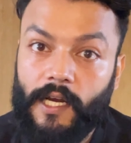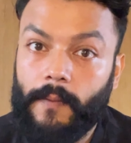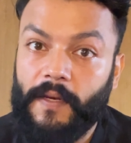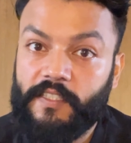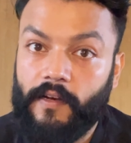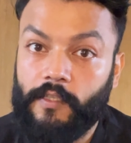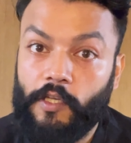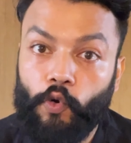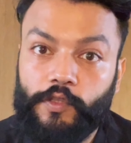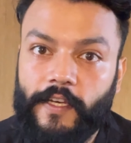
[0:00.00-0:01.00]
कनाट प्लेस वगैरह
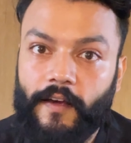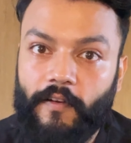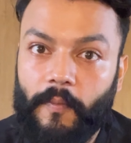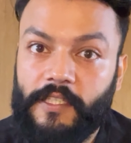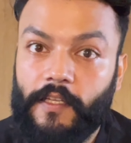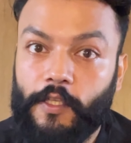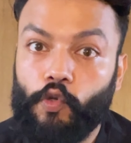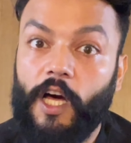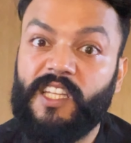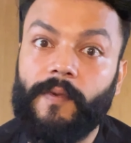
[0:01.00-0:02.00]
सरोजनी नगर वगैरह में जाते हैं
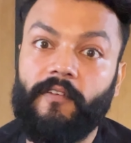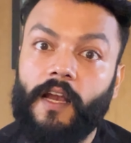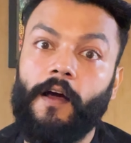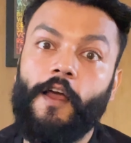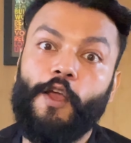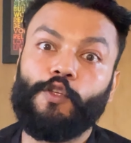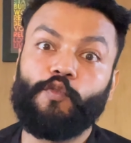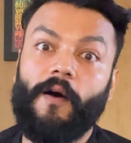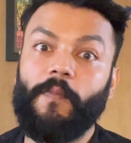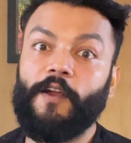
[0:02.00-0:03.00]
तो आदमी वगैरह जो
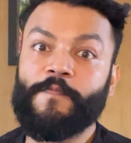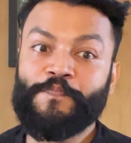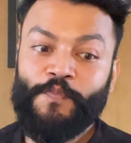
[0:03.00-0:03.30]
वहाँ पर